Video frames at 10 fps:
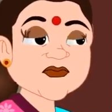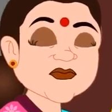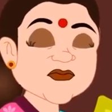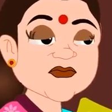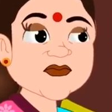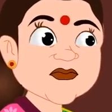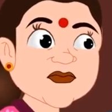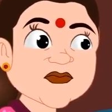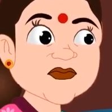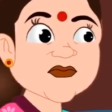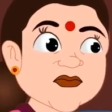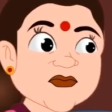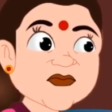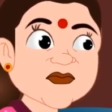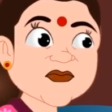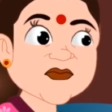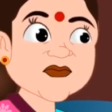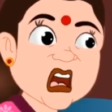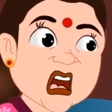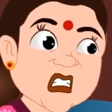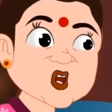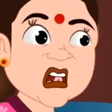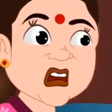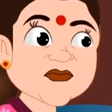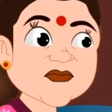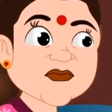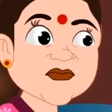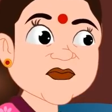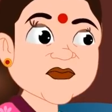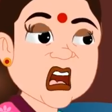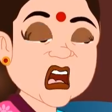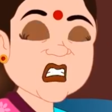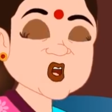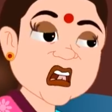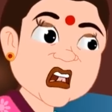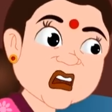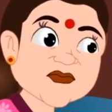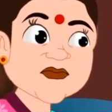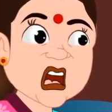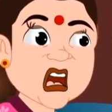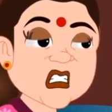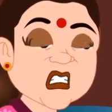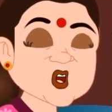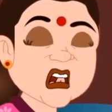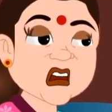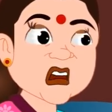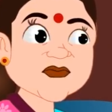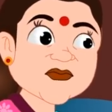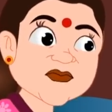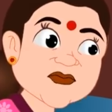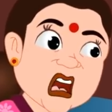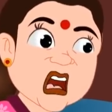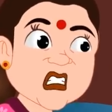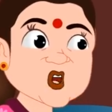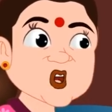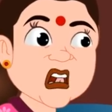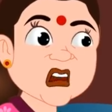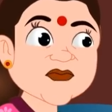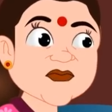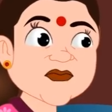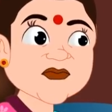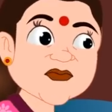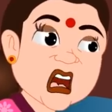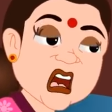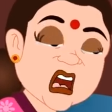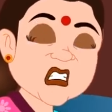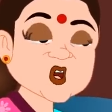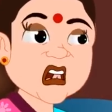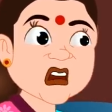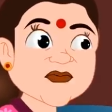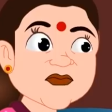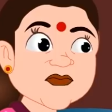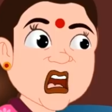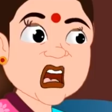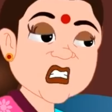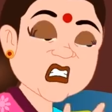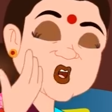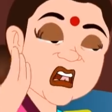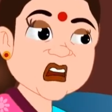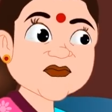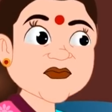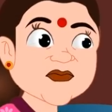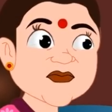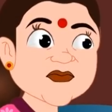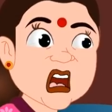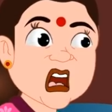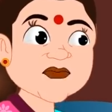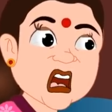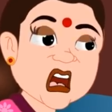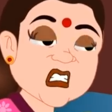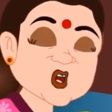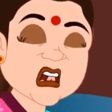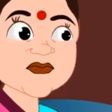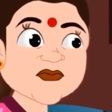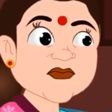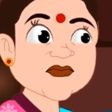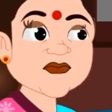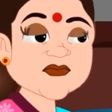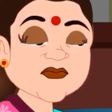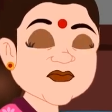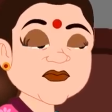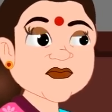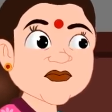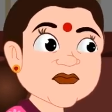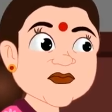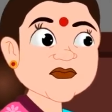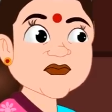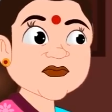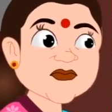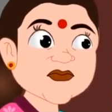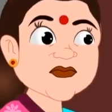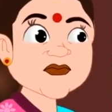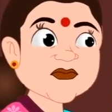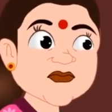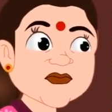అభిలాషను పిలుస్తుంది అభిలాష ఓ అభిలాష ఎక్కడున్నావే నువ్వు పద అలా బయటికి వెళ్ళొద్దాం అలా సరిత అరుస్తూ అరుస్తూ బాతు ఉండే గది వరకు